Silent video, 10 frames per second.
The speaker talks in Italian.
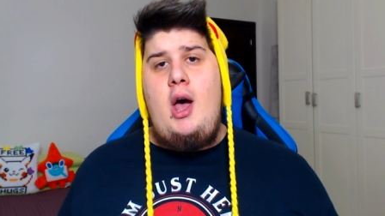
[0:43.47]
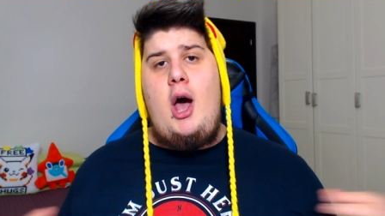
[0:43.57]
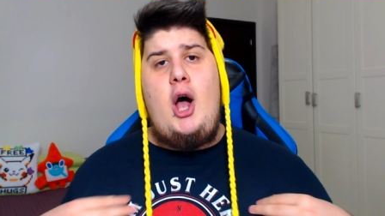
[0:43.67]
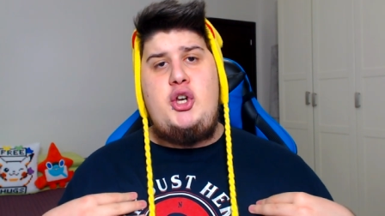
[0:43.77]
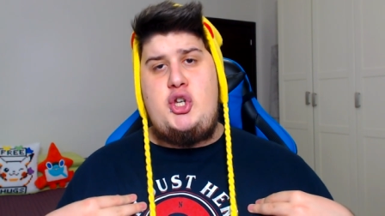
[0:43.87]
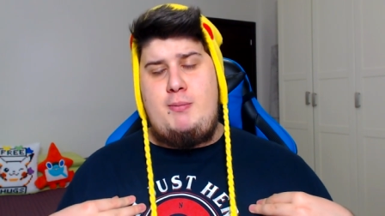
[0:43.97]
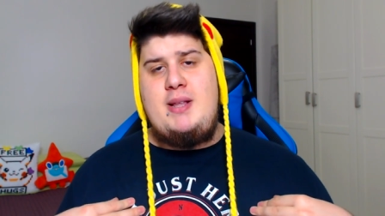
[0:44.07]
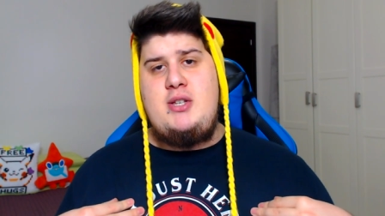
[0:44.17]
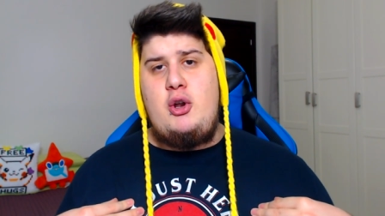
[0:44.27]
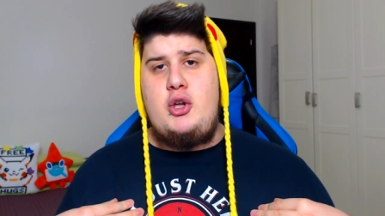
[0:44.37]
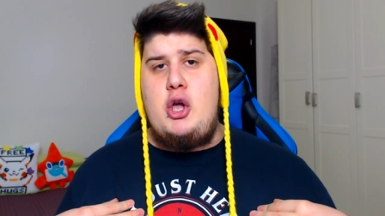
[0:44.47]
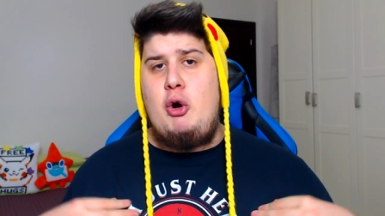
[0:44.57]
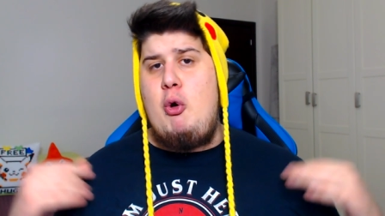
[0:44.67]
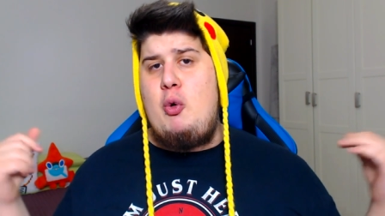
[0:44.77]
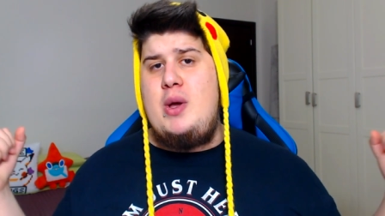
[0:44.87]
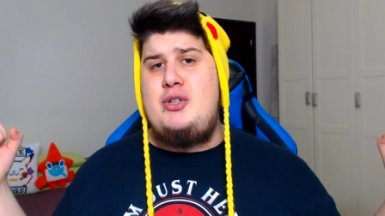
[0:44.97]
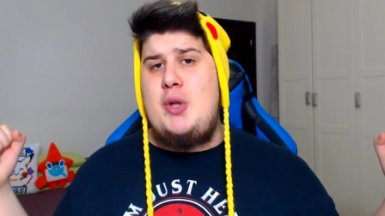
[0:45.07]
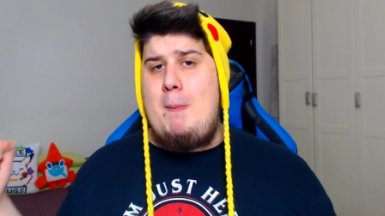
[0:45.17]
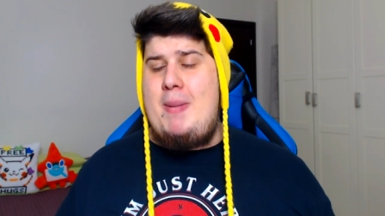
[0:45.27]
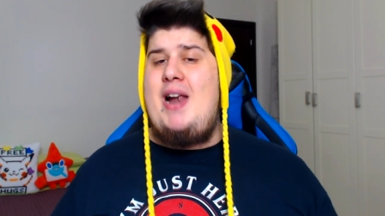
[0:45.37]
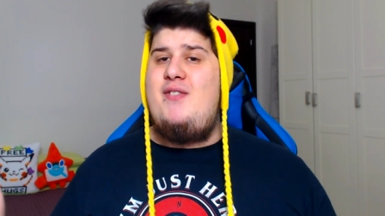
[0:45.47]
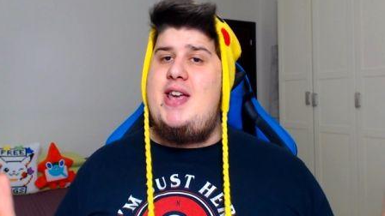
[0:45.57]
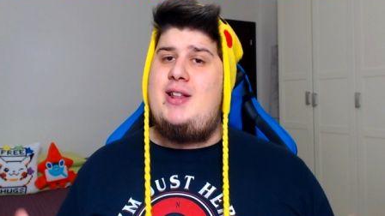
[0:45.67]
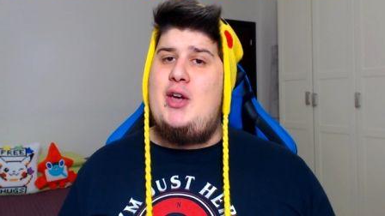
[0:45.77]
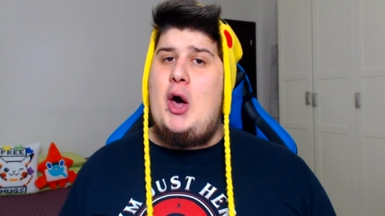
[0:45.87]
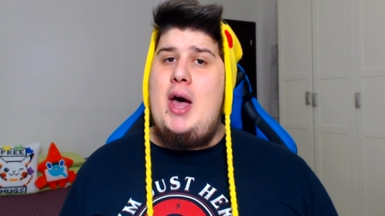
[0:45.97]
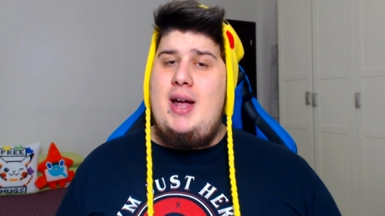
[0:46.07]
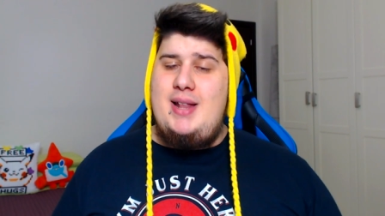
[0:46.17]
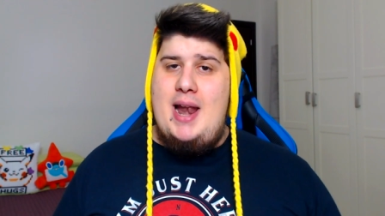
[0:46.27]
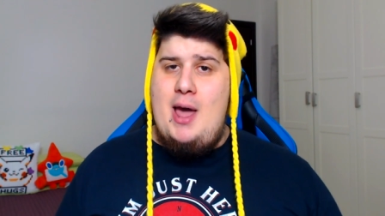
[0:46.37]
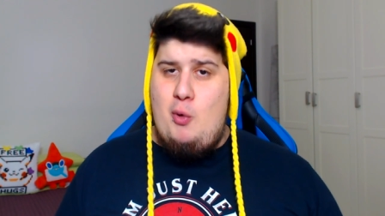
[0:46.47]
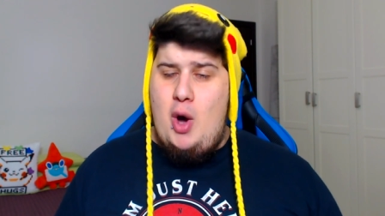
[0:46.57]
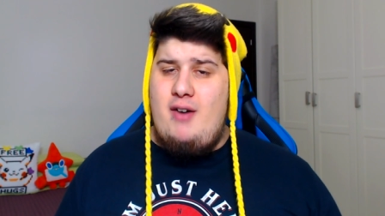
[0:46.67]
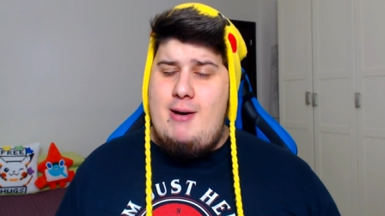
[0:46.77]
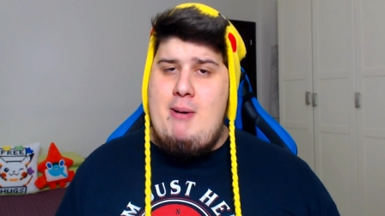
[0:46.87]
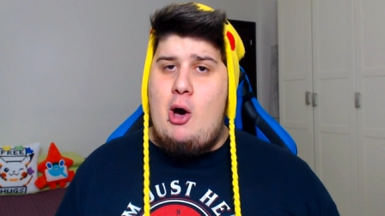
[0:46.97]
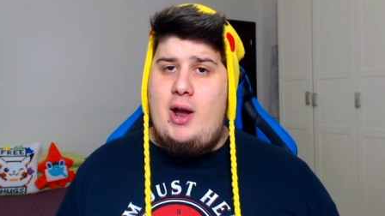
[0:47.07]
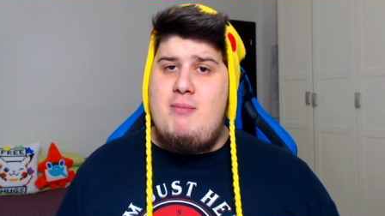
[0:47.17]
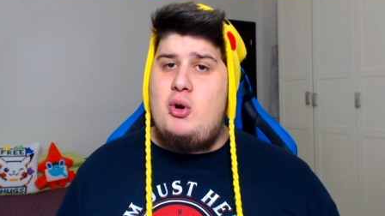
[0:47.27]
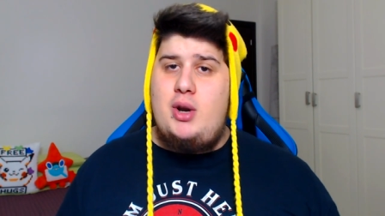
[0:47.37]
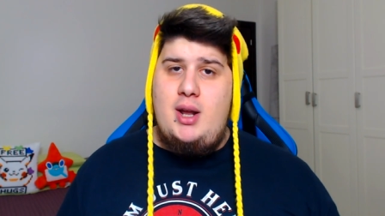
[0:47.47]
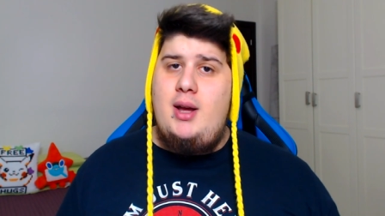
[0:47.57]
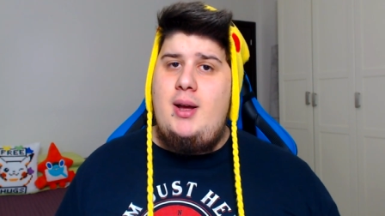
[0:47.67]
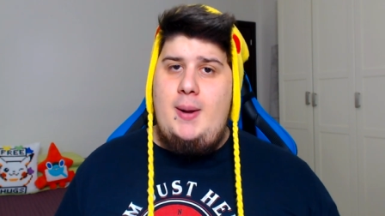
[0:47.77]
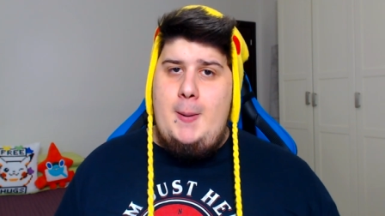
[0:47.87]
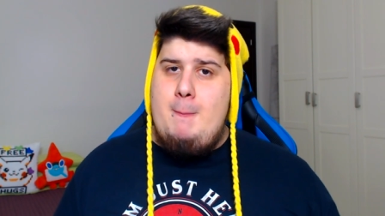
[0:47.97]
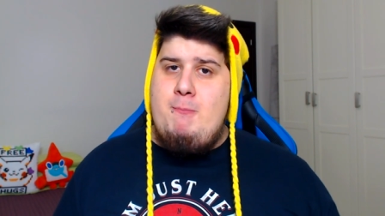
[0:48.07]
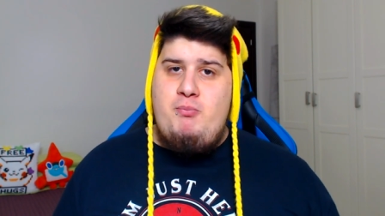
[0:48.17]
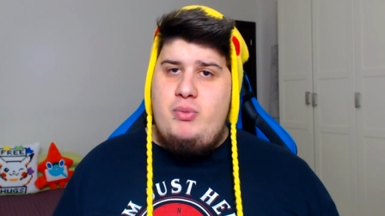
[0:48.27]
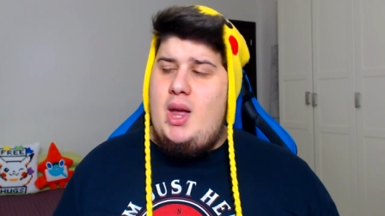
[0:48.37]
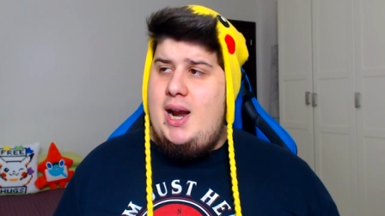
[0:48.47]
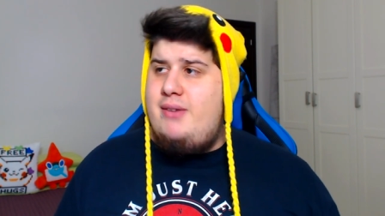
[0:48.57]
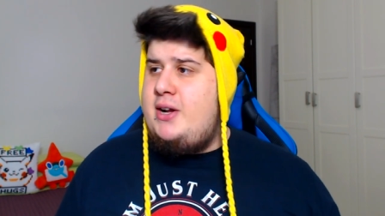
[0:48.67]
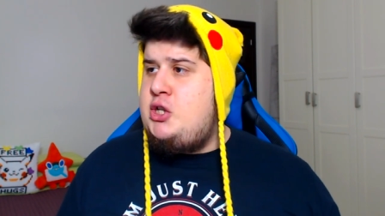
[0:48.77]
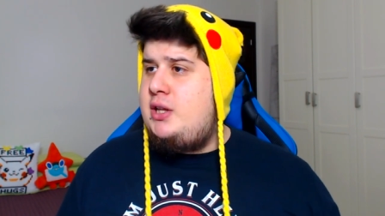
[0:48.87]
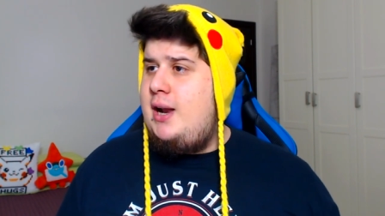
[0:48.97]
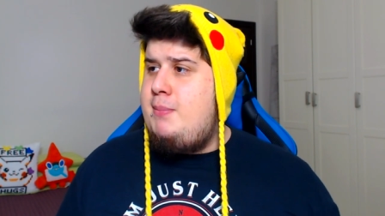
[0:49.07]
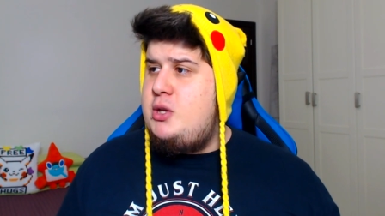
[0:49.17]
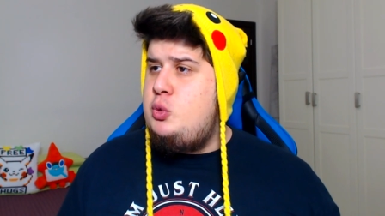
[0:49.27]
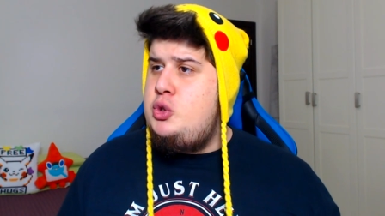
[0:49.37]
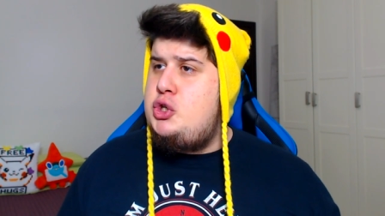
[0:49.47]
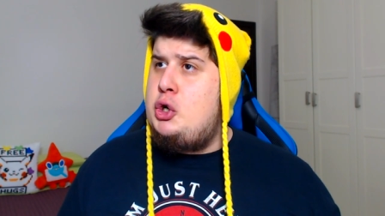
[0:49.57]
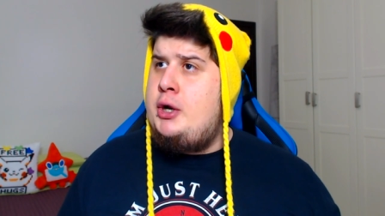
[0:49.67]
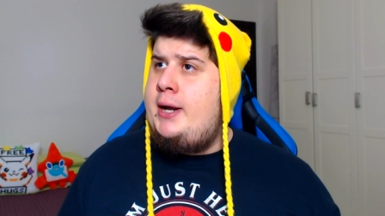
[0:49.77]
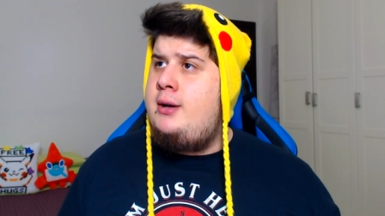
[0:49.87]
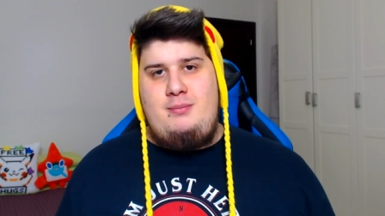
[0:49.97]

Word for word: oggi ci penserò io con questo bel video delle uova Pokémon alla faccia della presunzione.